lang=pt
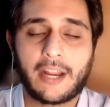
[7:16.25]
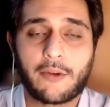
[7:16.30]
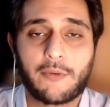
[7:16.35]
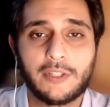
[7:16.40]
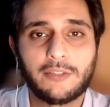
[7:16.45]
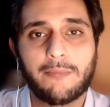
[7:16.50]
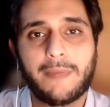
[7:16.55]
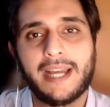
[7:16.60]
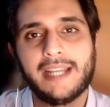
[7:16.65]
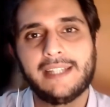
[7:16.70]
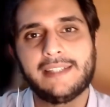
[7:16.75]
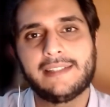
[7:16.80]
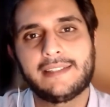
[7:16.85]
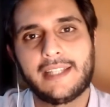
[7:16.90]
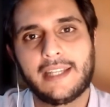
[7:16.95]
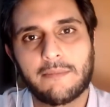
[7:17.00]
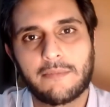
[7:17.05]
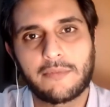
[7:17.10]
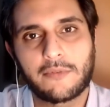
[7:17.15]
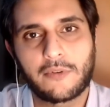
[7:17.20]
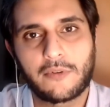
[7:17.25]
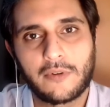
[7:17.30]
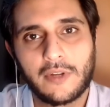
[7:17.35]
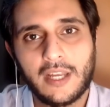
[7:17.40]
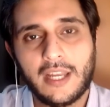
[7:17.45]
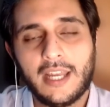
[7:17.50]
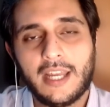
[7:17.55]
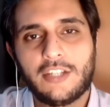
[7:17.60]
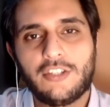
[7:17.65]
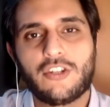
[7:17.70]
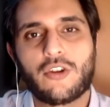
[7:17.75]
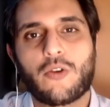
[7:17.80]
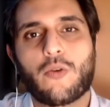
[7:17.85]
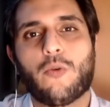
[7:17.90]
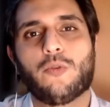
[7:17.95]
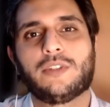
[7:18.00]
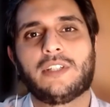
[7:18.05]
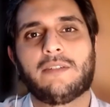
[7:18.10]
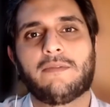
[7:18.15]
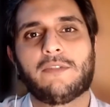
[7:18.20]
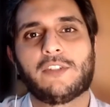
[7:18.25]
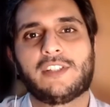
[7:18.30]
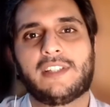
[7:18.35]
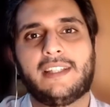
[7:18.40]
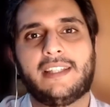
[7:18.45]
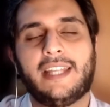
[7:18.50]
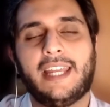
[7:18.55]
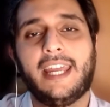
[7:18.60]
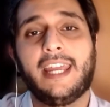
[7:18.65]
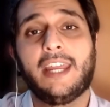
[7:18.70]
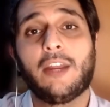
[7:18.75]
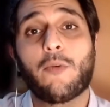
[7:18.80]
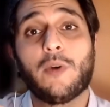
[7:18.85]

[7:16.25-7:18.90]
Quanto mais tempo de conta você tem,